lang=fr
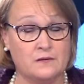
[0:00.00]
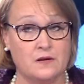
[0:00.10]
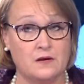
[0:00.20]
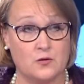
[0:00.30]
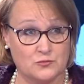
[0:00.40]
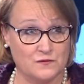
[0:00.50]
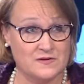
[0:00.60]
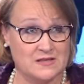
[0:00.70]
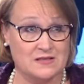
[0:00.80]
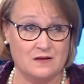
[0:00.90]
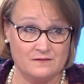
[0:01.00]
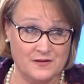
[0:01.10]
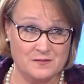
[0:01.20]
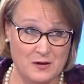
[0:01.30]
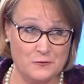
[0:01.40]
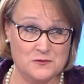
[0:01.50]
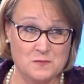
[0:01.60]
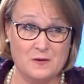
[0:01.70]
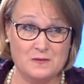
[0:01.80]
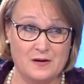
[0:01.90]
et comme je vous ai dit, en fait,
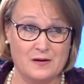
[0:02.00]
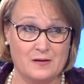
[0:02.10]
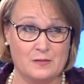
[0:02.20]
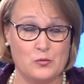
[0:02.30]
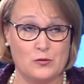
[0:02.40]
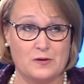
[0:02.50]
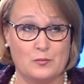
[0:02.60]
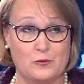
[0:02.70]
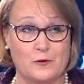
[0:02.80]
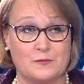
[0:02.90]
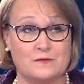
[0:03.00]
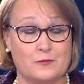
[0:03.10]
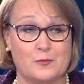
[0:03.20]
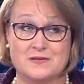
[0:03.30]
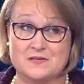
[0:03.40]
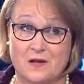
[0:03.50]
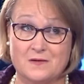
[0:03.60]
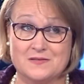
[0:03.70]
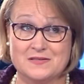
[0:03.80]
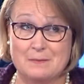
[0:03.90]
malheureusement, euh, pour le programme de Fulbright
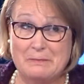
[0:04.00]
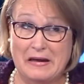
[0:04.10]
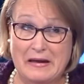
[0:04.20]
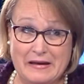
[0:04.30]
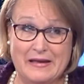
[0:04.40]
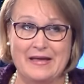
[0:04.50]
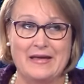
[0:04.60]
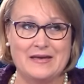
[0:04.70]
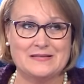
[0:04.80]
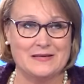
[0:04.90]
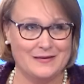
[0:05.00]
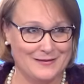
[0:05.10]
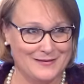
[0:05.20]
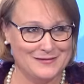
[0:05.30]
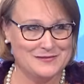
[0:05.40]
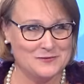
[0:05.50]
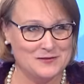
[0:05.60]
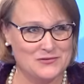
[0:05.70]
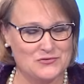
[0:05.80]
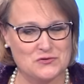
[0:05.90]
Scholar, c'est pas assez
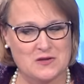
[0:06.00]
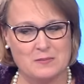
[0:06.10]
inscrit jusqu'à